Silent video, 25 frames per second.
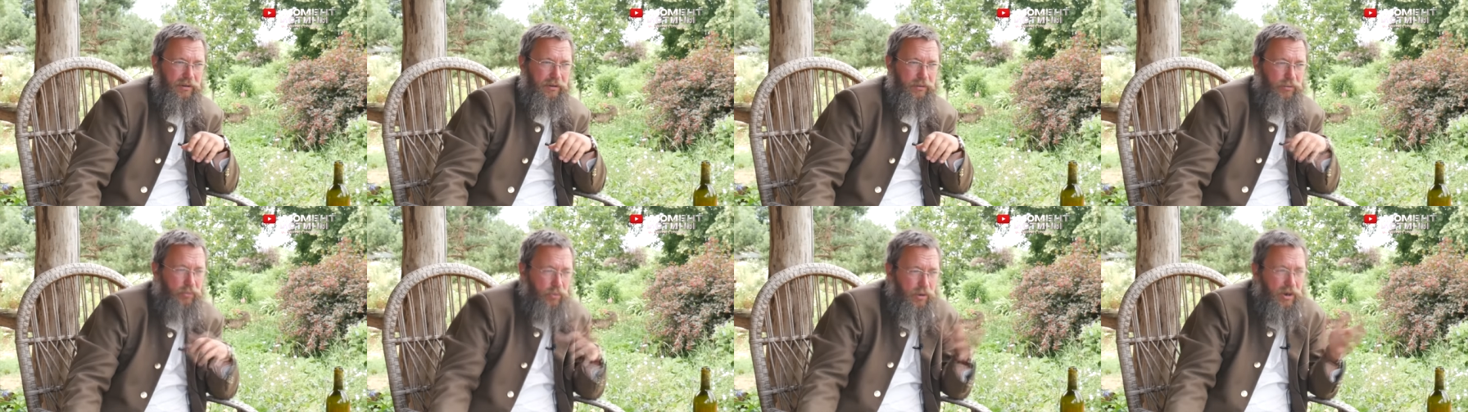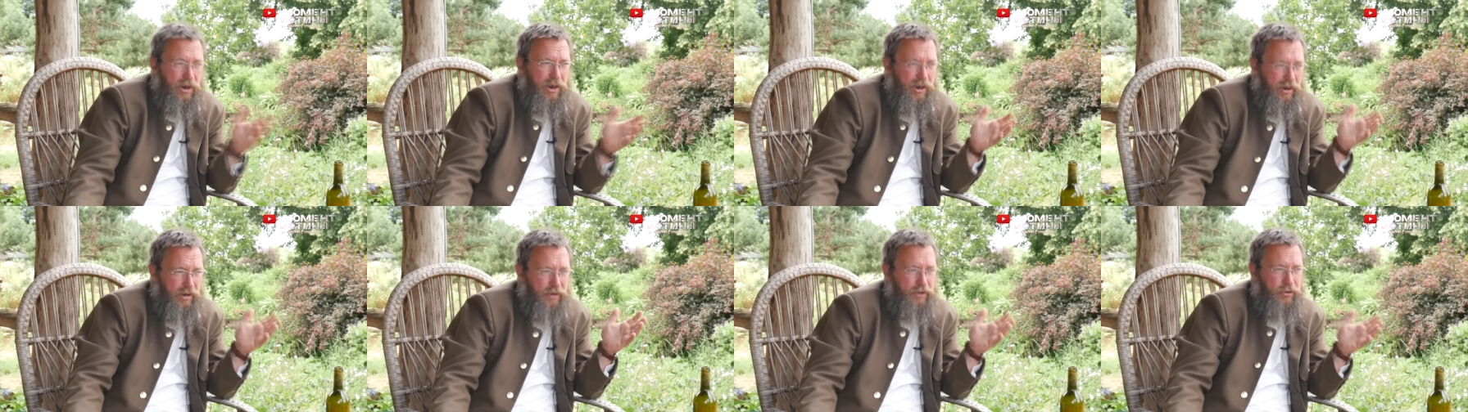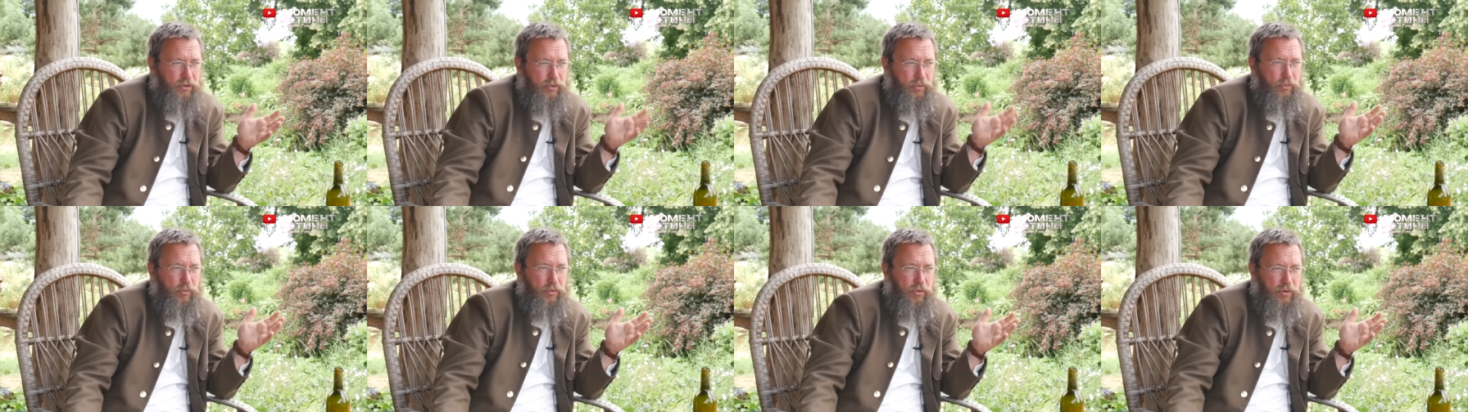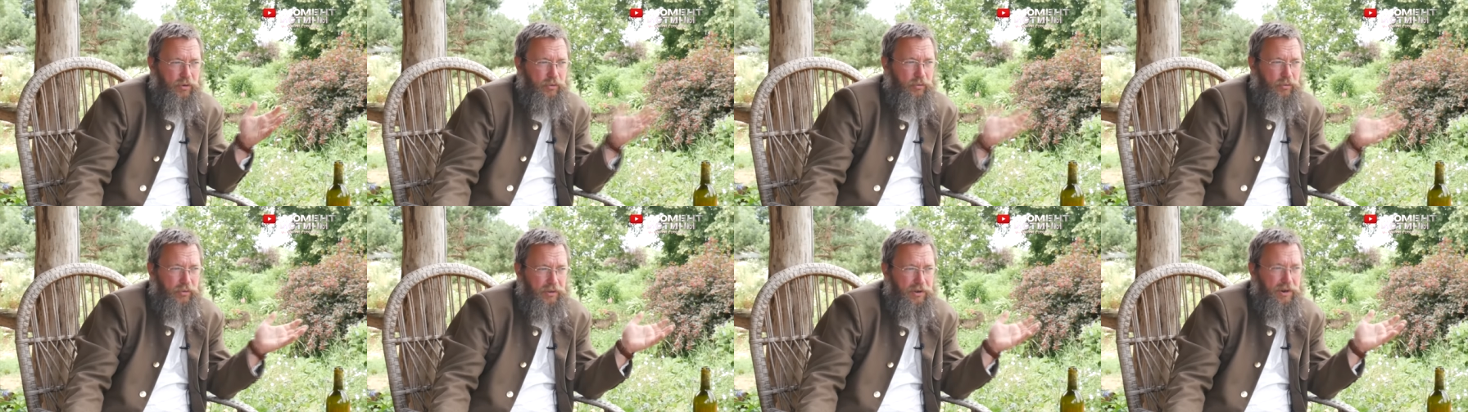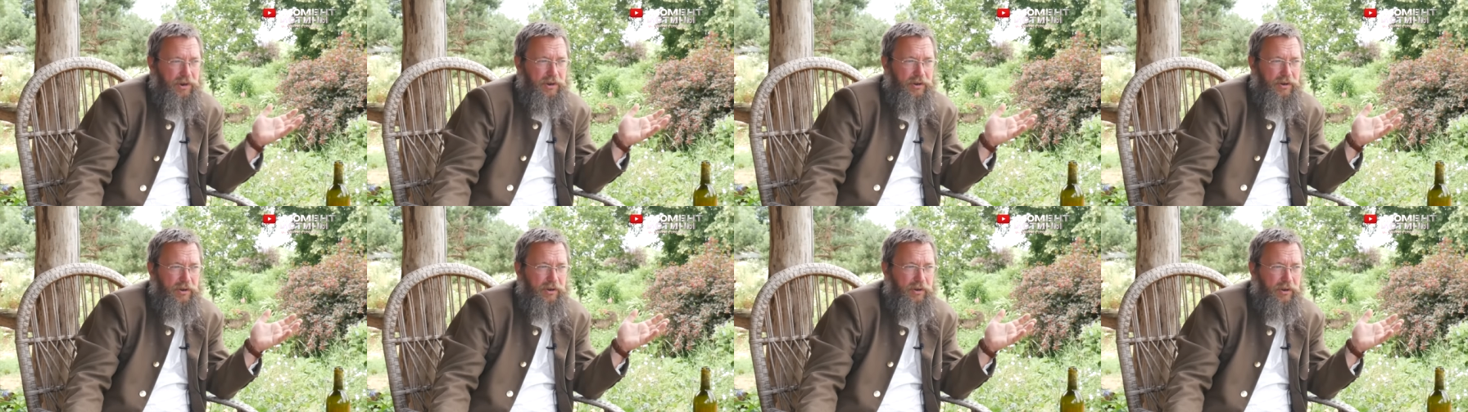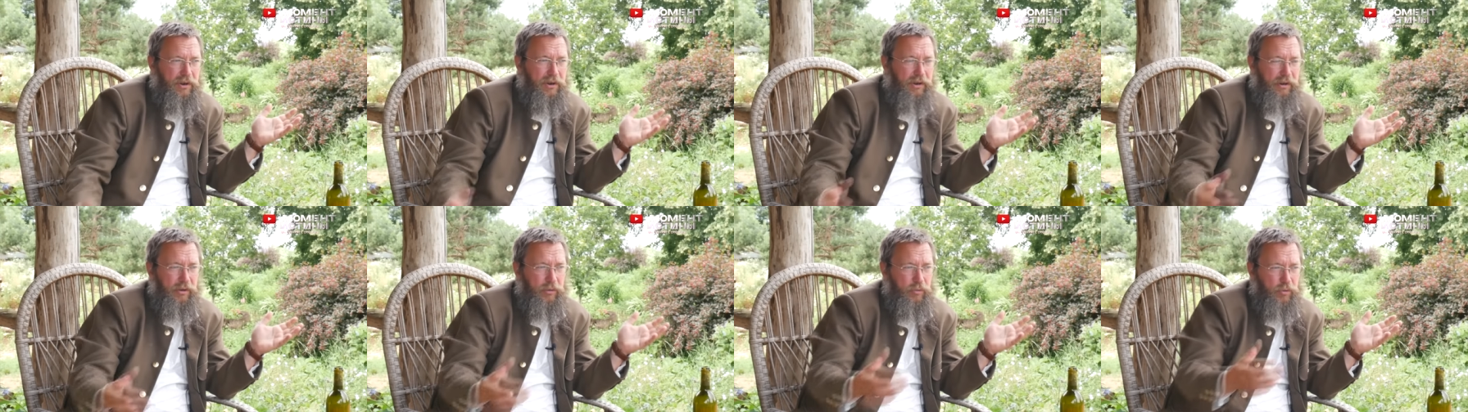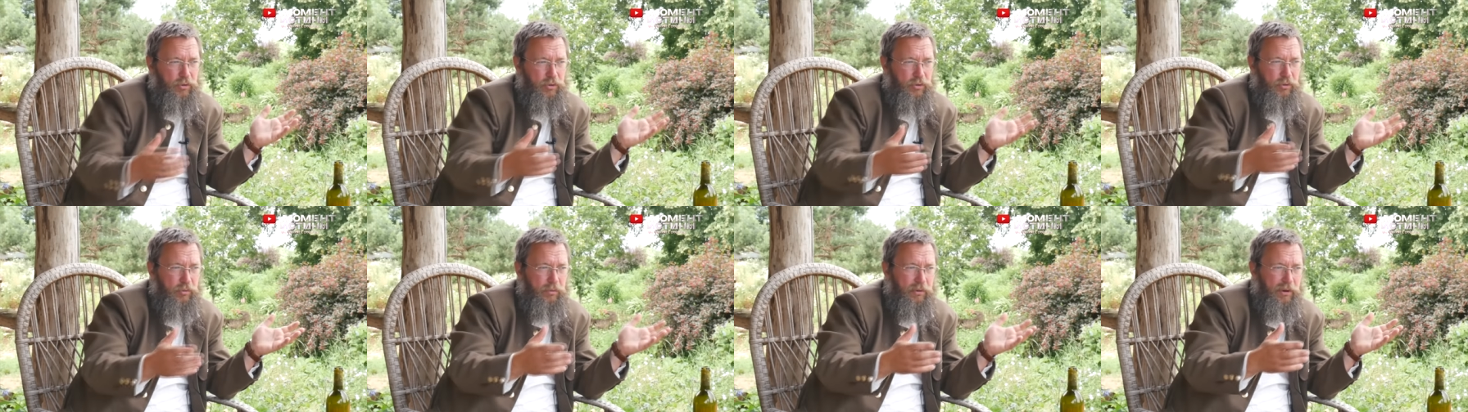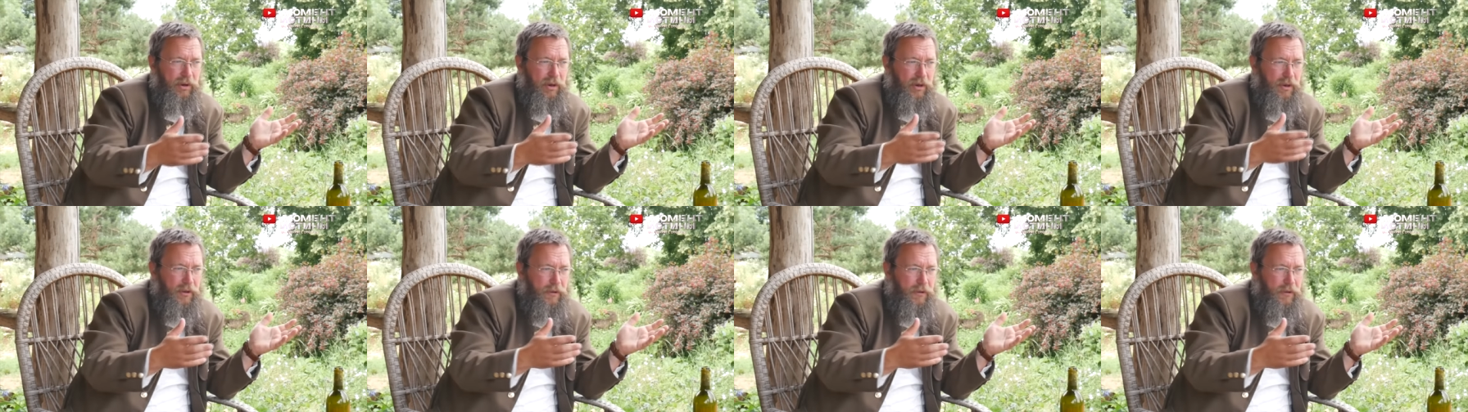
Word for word: Ну как еще можно вот сказать? Для того, чтобы